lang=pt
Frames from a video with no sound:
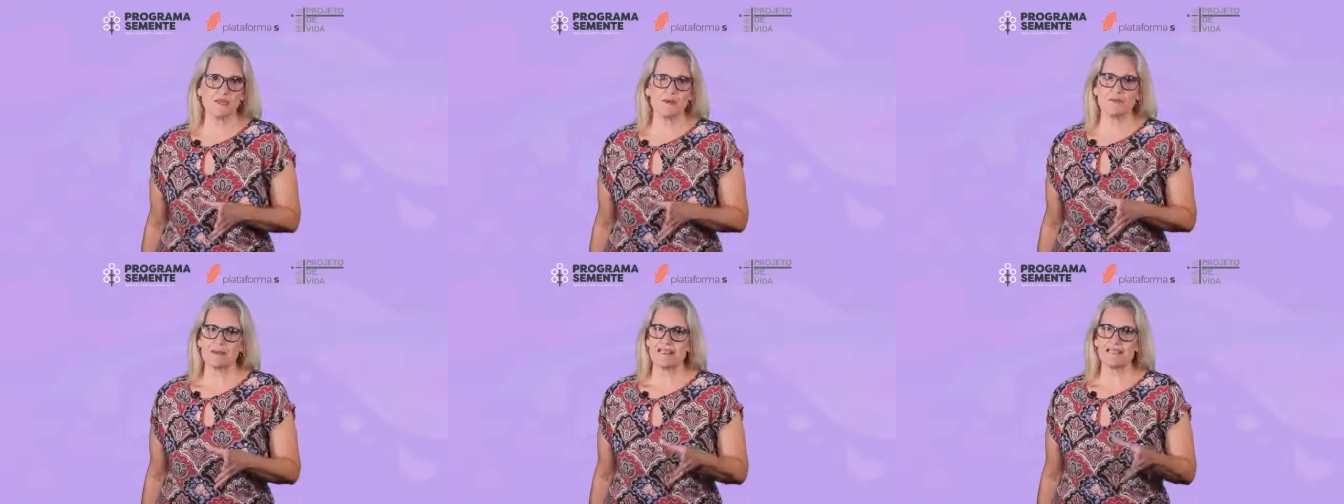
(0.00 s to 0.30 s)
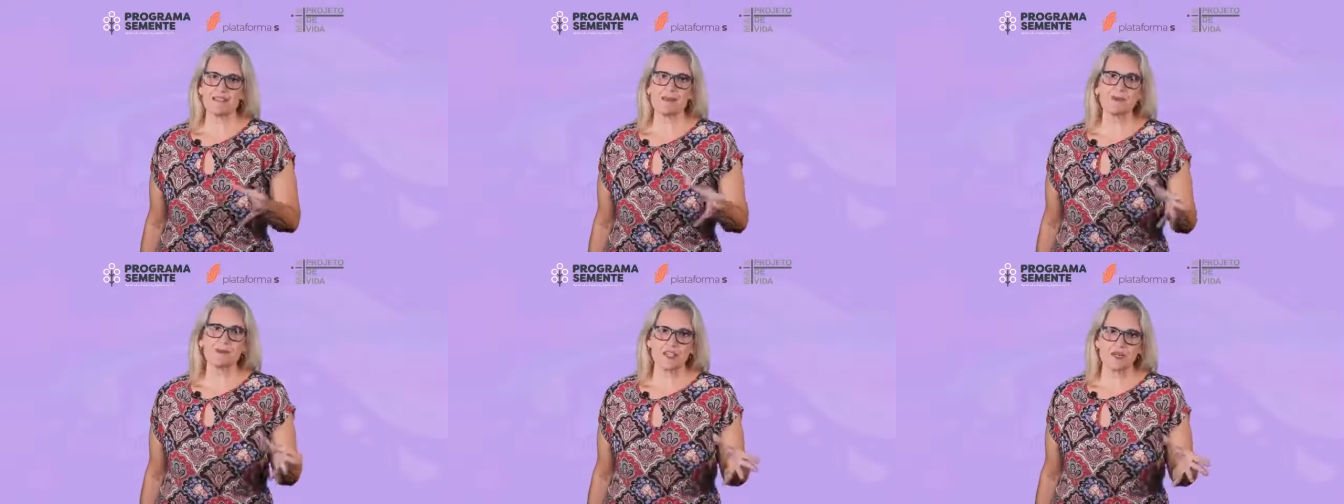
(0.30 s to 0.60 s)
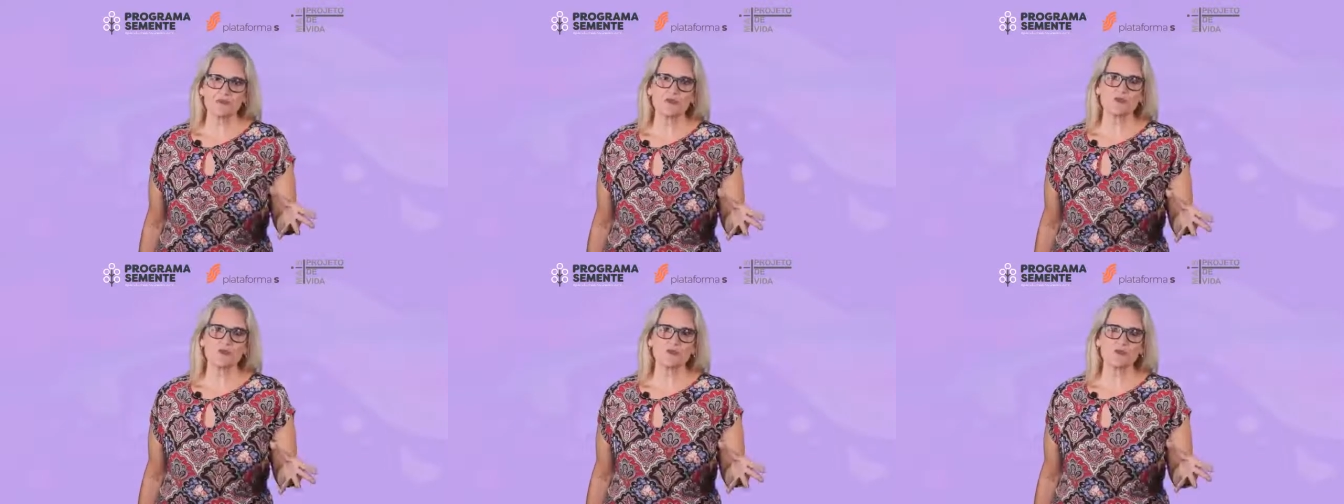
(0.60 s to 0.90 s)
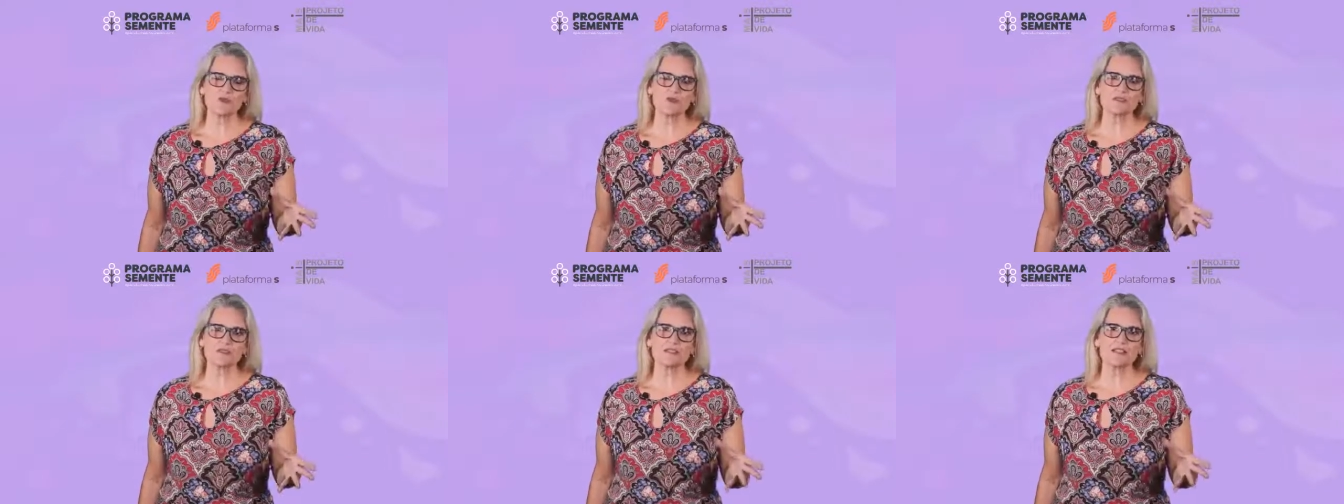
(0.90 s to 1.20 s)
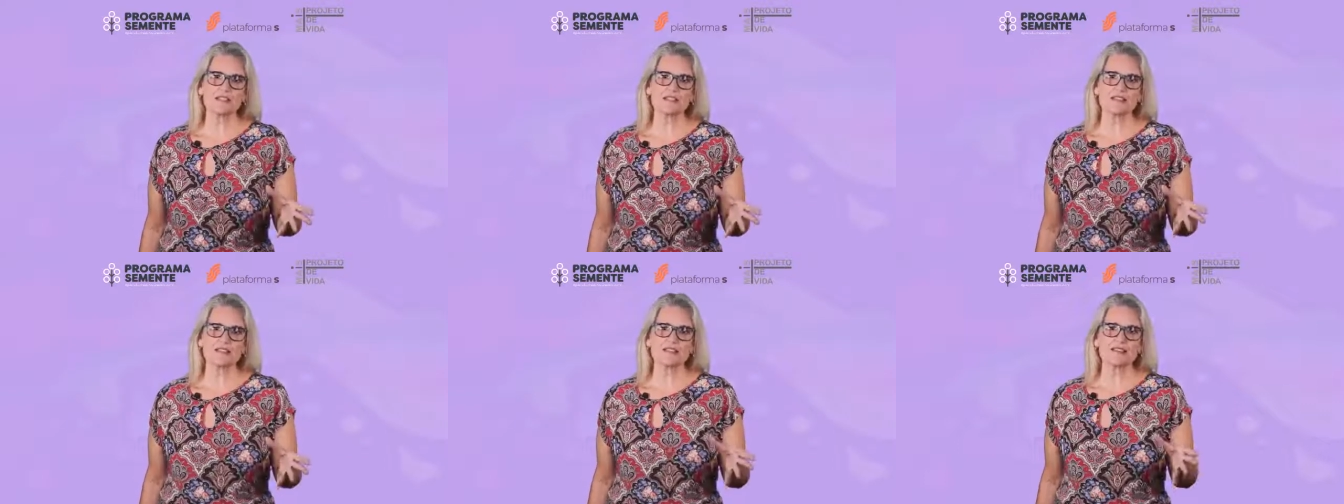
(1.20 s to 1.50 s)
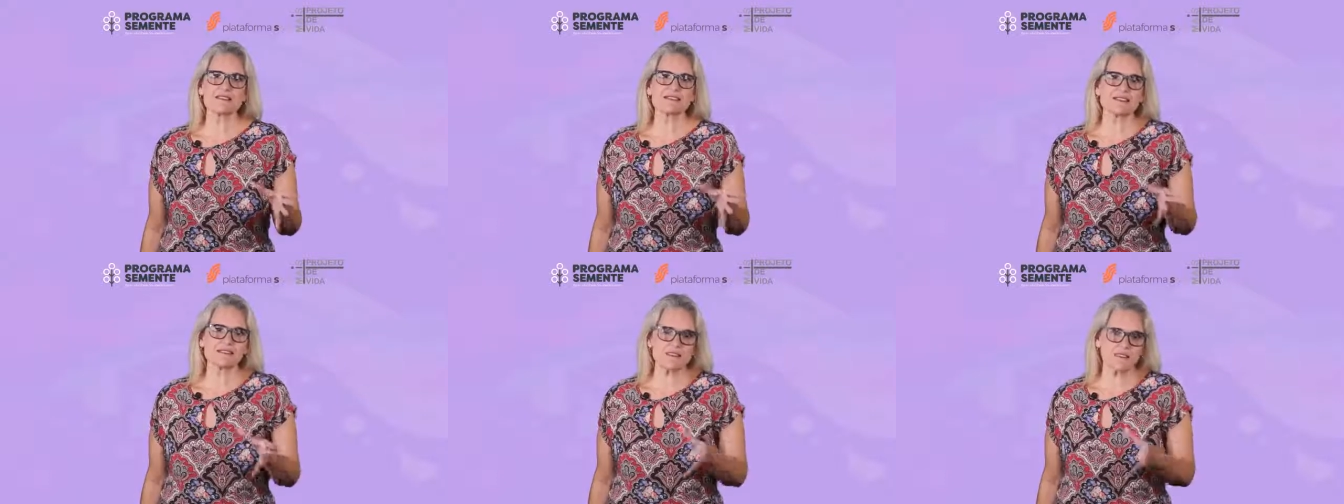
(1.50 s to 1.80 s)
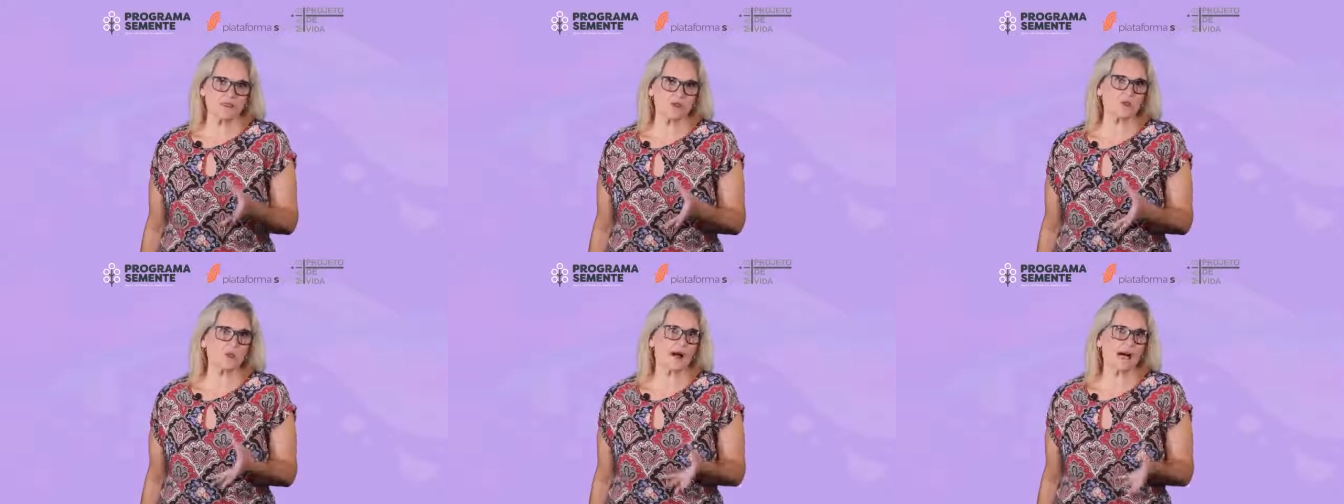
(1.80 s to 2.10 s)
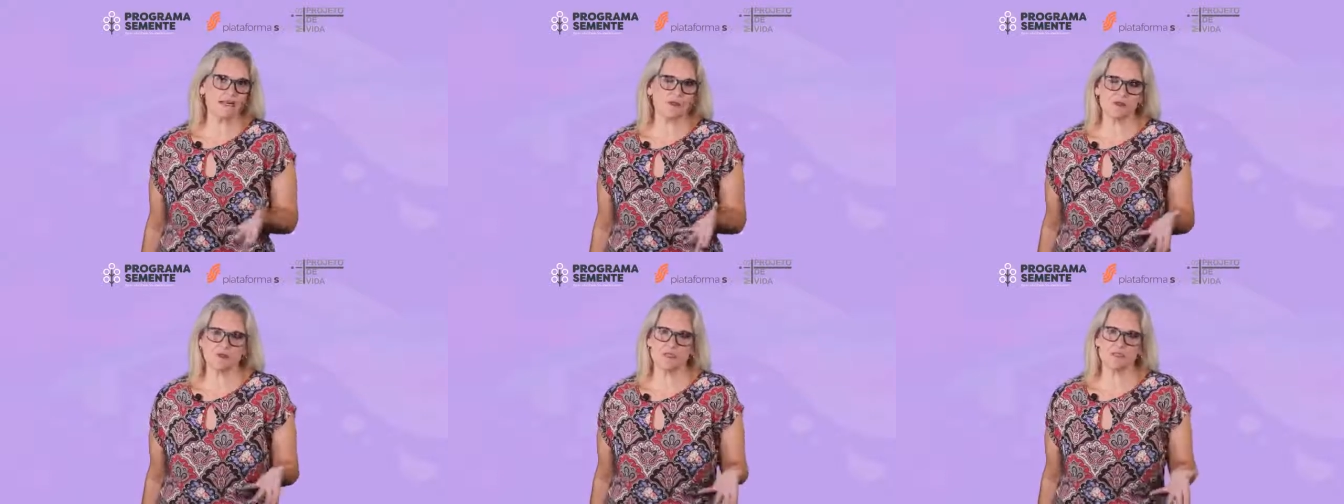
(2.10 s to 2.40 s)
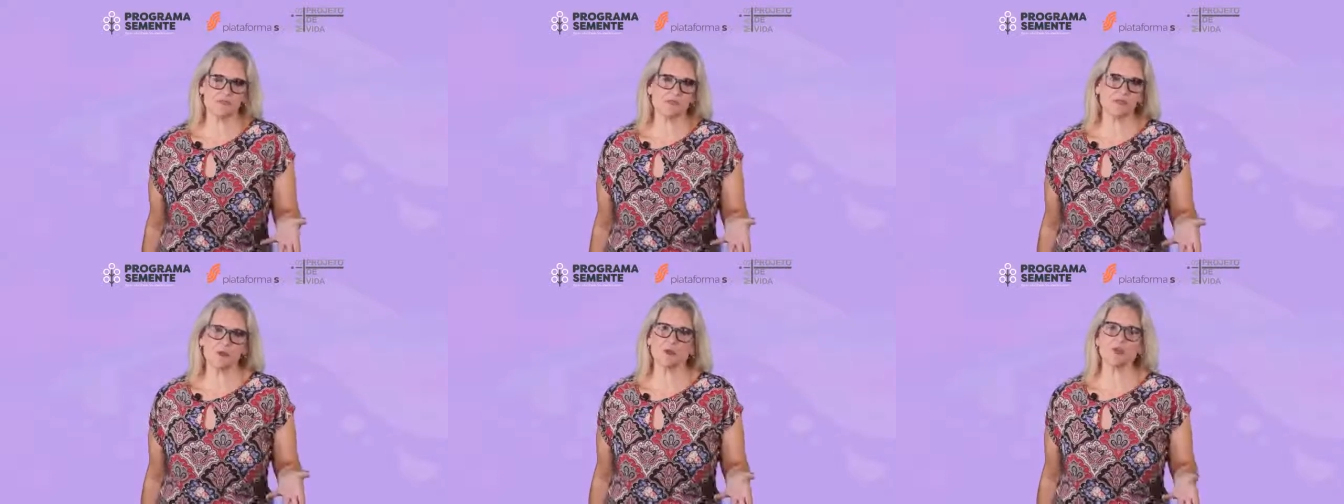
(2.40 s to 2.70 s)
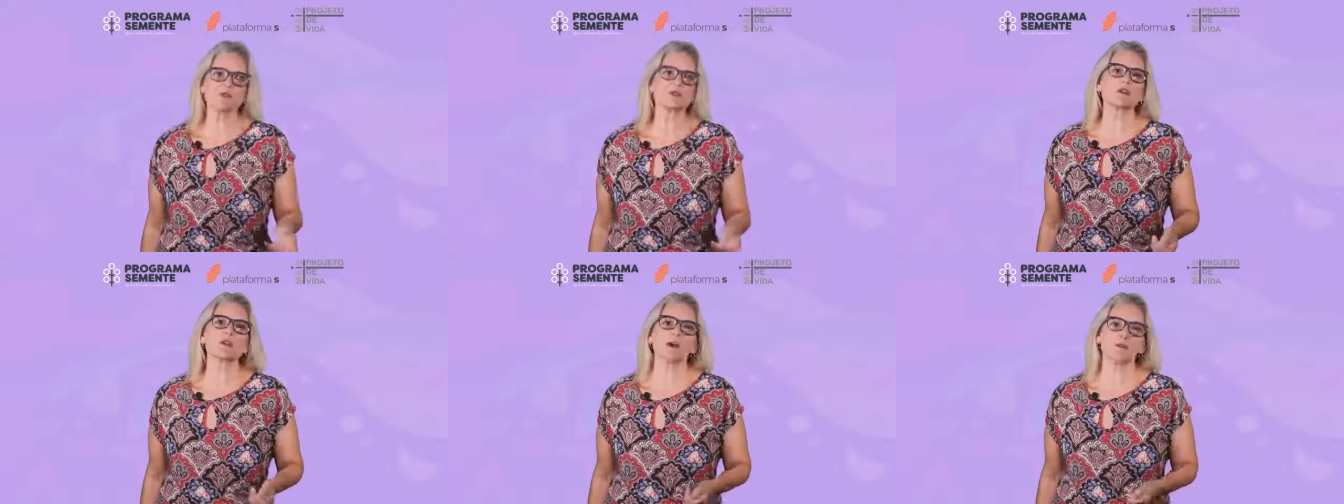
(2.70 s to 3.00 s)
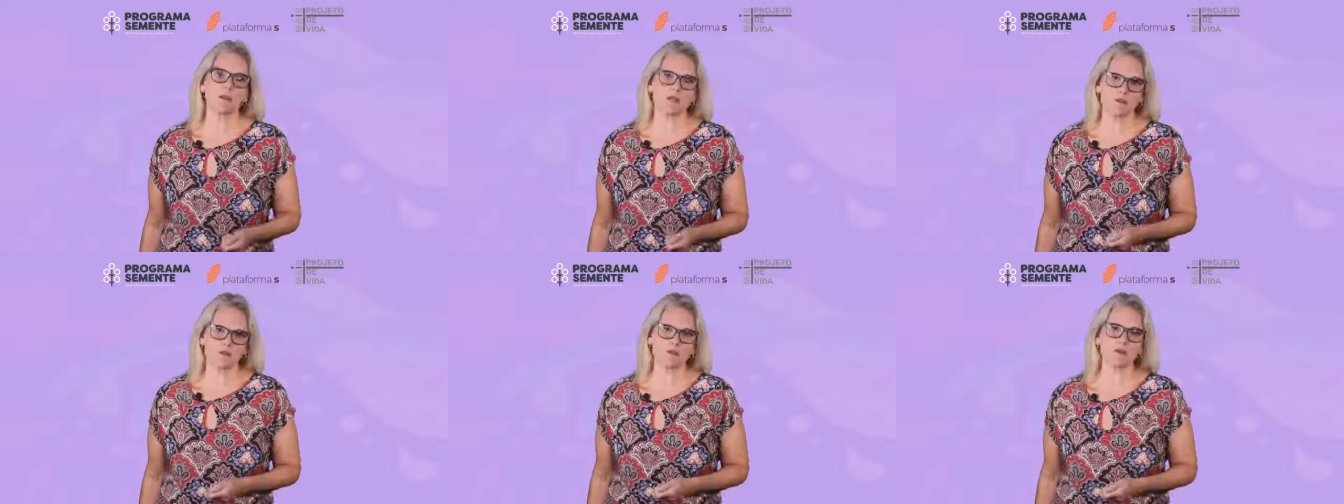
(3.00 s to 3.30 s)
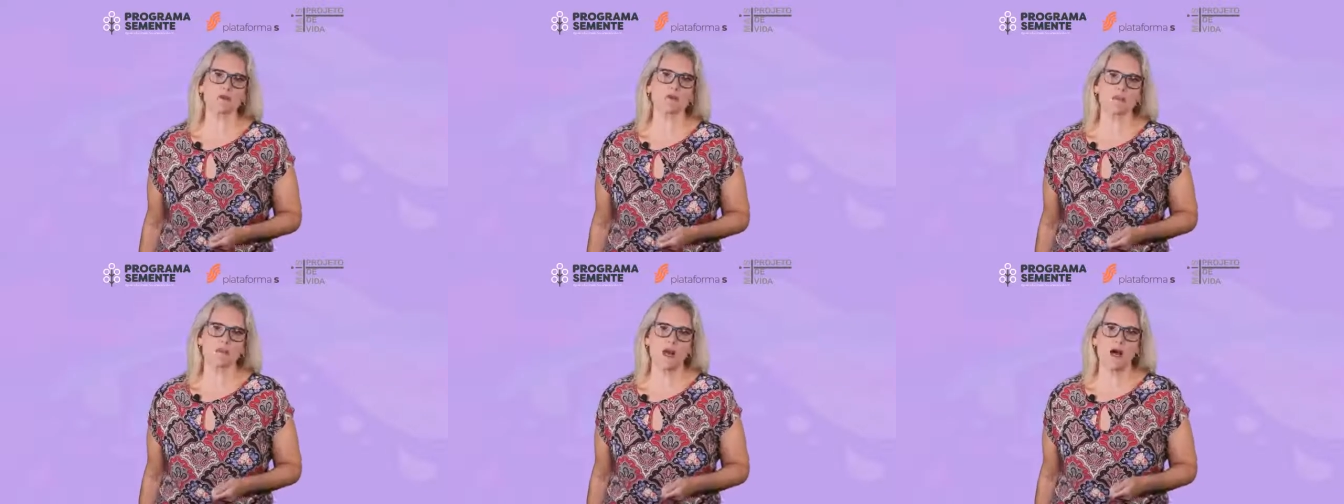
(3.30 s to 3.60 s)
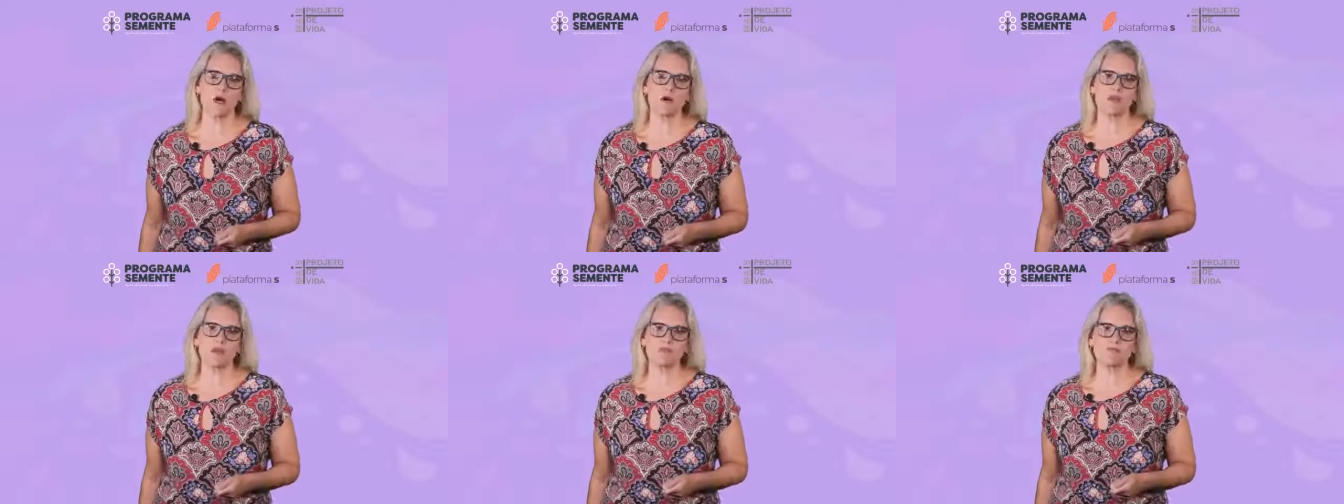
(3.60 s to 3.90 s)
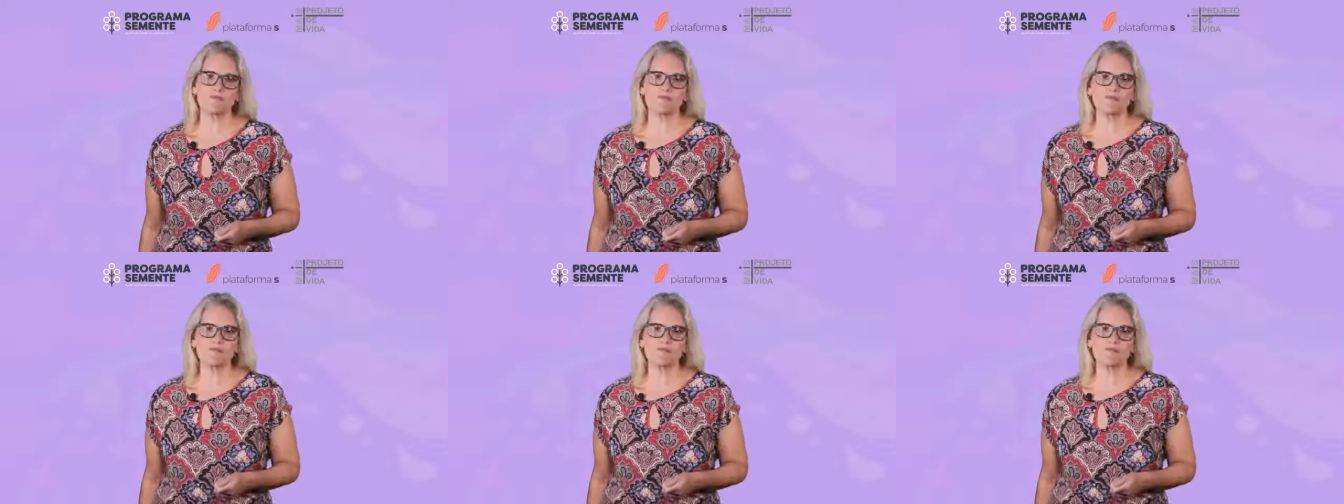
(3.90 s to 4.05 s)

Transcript: mas não temos dúvidas que se acentuaram devido ao isolamento social.